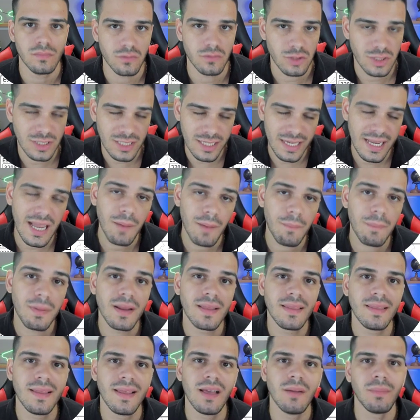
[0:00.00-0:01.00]
Você quer
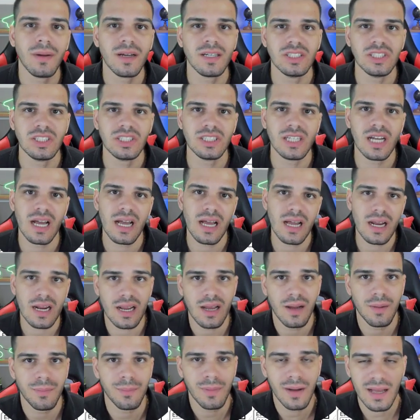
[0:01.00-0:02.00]
aprender a baixar
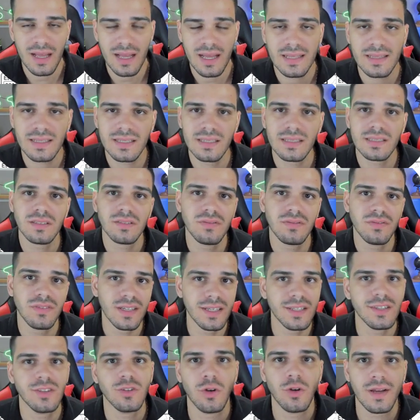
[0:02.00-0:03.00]
camadas
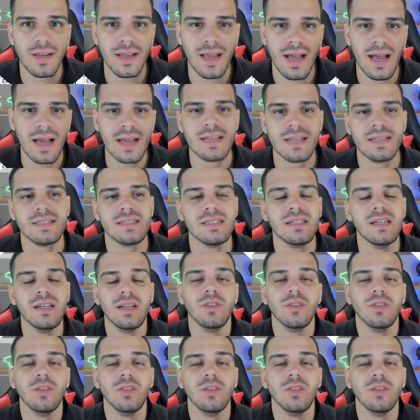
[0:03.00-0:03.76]
vetoriais